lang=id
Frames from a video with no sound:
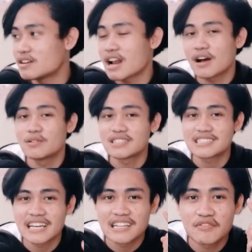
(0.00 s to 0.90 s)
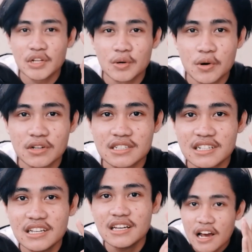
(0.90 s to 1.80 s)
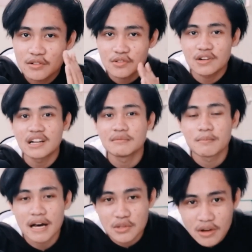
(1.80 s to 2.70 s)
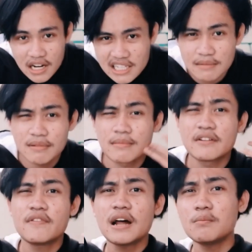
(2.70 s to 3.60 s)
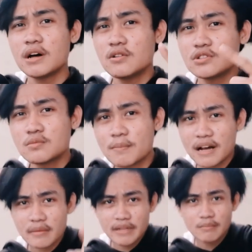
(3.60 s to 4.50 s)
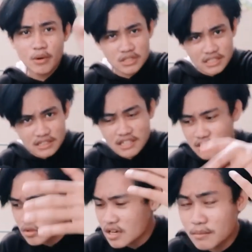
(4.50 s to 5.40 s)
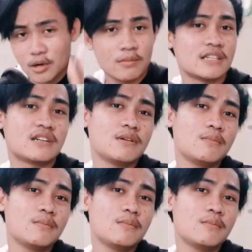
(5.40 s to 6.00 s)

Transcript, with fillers: ya udahlah gue selesaiin video gue di sini kalau tutorial ini membantu kalian dan bermanfaat buat lu semua para beatboxer dan juga yang baru belajar